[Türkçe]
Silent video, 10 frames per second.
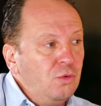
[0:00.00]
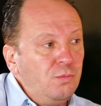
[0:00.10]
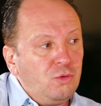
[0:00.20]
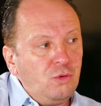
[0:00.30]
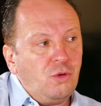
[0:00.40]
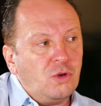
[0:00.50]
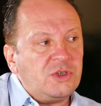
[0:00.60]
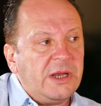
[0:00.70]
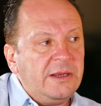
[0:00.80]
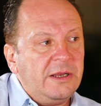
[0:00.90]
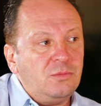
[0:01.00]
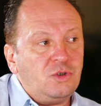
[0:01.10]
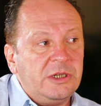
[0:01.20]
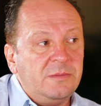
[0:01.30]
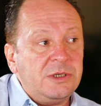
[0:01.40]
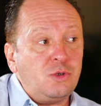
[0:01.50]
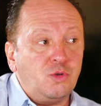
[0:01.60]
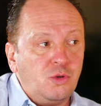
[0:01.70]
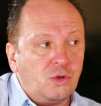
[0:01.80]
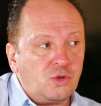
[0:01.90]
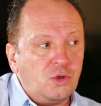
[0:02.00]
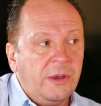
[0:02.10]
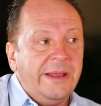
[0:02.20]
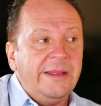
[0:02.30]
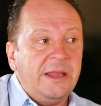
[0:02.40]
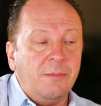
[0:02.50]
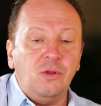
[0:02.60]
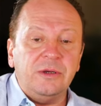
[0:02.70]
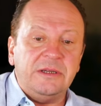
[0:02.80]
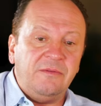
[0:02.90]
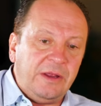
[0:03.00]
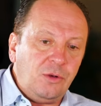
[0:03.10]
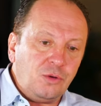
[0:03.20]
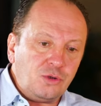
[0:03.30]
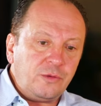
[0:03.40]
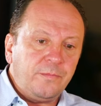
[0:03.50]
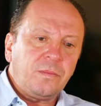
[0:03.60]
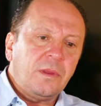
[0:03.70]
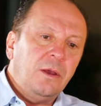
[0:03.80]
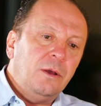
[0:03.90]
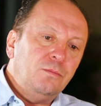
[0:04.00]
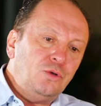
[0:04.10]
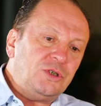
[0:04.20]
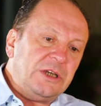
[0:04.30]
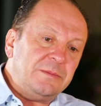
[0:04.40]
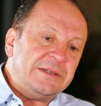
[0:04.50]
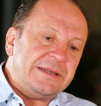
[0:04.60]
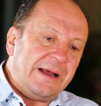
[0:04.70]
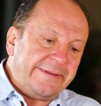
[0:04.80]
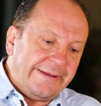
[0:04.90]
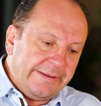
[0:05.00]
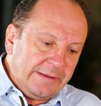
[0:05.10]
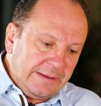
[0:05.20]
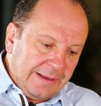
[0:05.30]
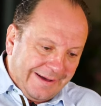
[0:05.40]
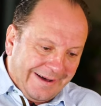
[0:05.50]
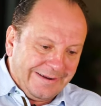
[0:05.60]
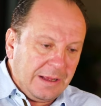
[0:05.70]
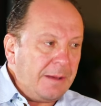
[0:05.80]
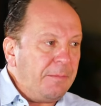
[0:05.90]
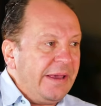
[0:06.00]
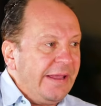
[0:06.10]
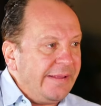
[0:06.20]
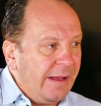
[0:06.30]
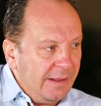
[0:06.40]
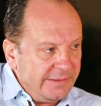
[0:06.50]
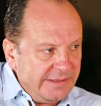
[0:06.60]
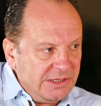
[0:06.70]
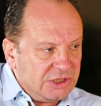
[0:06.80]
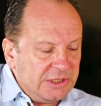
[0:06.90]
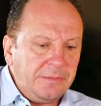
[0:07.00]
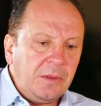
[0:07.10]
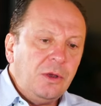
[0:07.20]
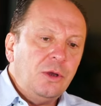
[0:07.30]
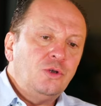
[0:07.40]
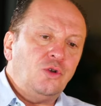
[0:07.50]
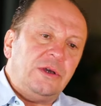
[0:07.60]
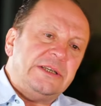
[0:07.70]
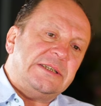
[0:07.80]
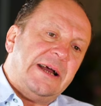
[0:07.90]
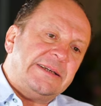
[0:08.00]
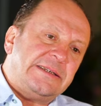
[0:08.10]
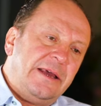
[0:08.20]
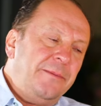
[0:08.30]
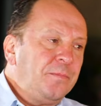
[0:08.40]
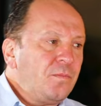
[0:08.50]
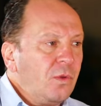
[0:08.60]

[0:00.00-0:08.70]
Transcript: bunun bütün görsellerini müşterimize sunuyoruz. Demolarını veriyoruz. Müşterimiz zaten ana paketi aldığı için çok isterse